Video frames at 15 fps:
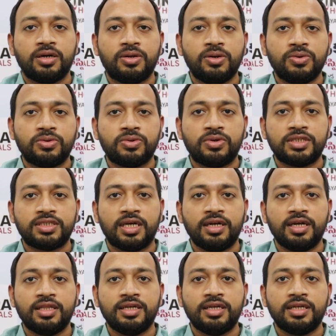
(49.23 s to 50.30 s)
గ్లూకోజ్
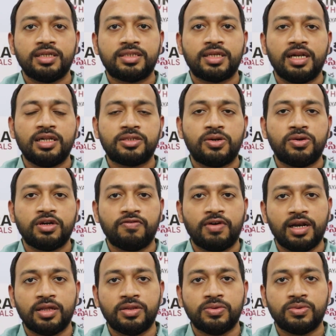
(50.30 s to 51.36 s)
అనేది సెల్స్లోకి
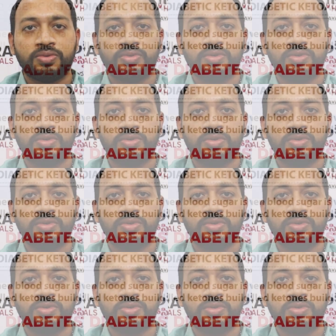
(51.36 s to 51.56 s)
వెళ్ళదు